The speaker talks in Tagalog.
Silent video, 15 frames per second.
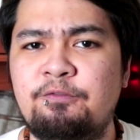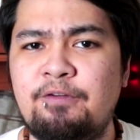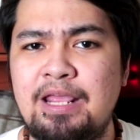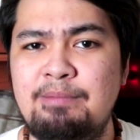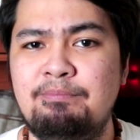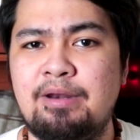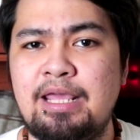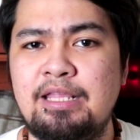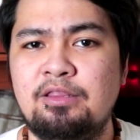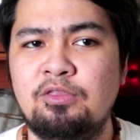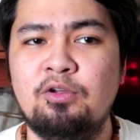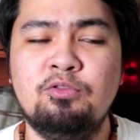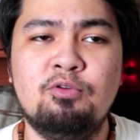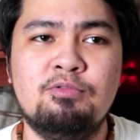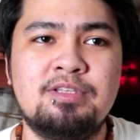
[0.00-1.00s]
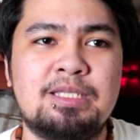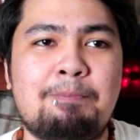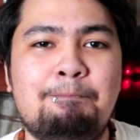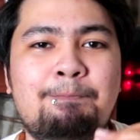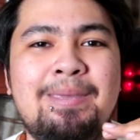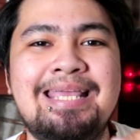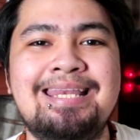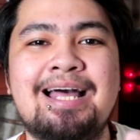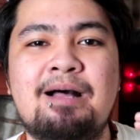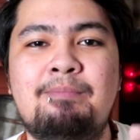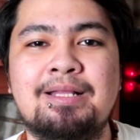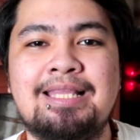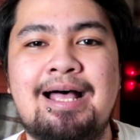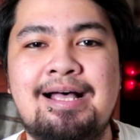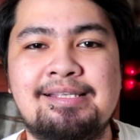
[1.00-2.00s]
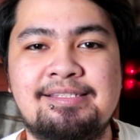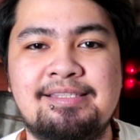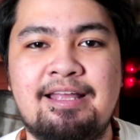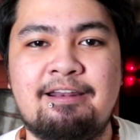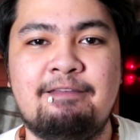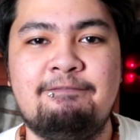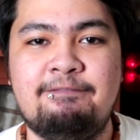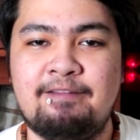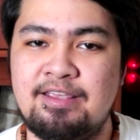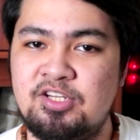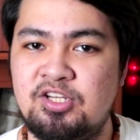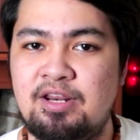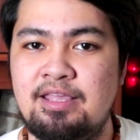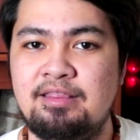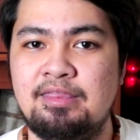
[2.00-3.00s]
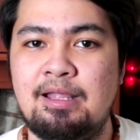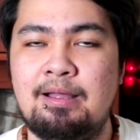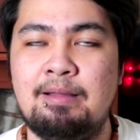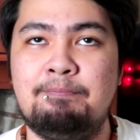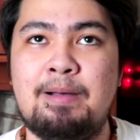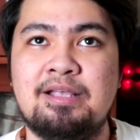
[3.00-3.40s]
frame rate no doon sa pinakamataas na refresh rate na